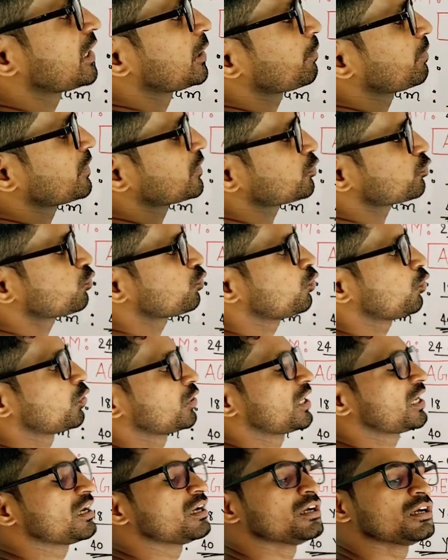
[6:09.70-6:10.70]
में टेन प्लस टू
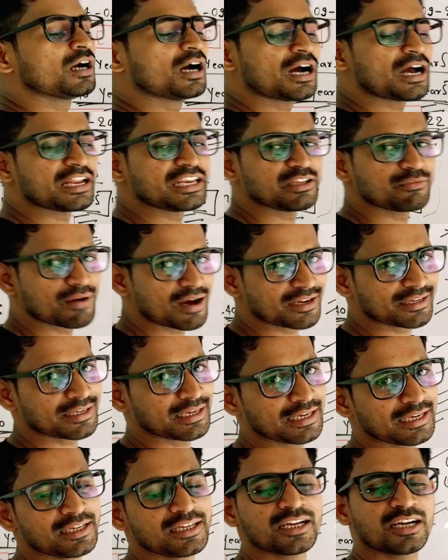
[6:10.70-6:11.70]
होना
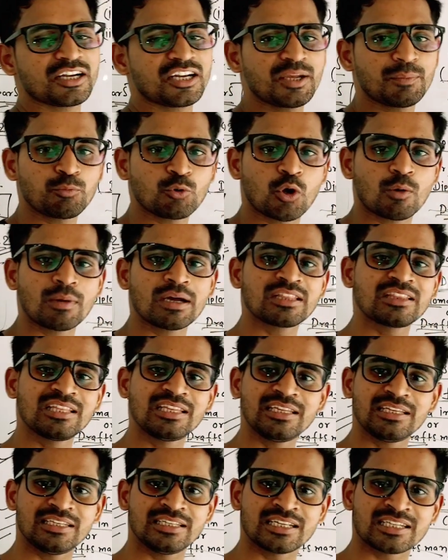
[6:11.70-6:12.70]
अनिवार्य है डिप्लोमा
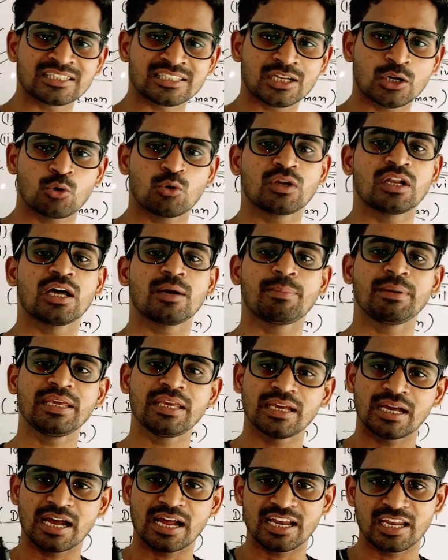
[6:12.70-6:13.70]
थ्री इयर्स का होना
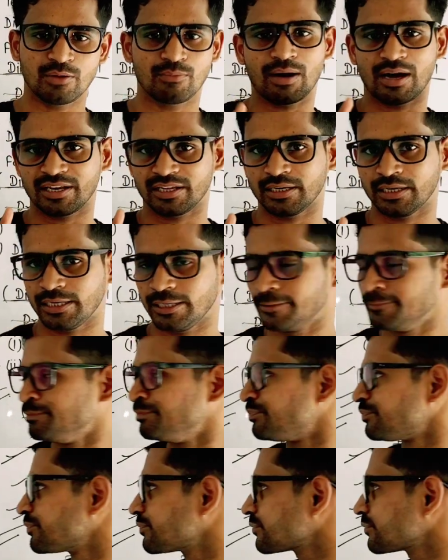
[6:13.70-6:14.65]
भी अनिवार्य है